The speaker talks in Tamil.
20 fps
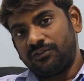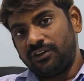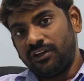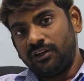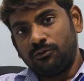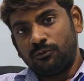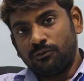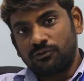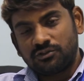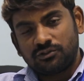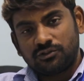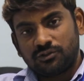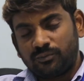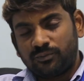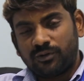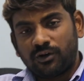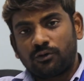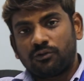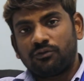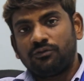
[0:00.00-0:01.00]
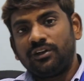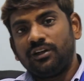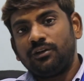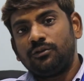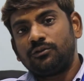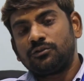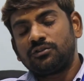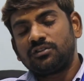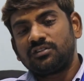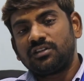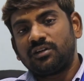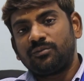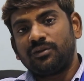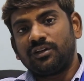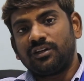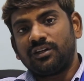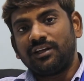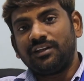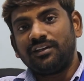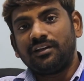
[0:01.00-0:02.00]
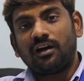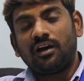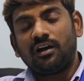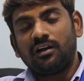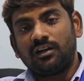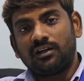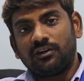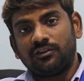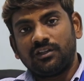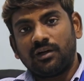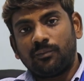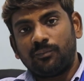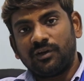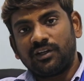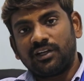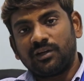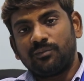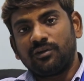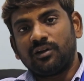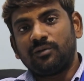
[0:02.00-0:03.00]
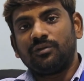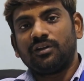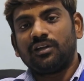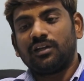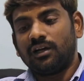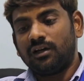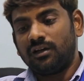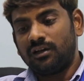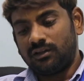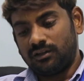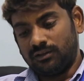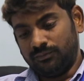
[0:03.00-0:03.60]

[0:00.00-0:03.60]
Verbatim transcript: ஃப்ரீ கோர்சஸும் பண்ணுறோம் ஃப்ரீ கோர்சஸ் அப்படின்னா யாருக்கு வந்து அப்ளிகபிள் அப்படின்னா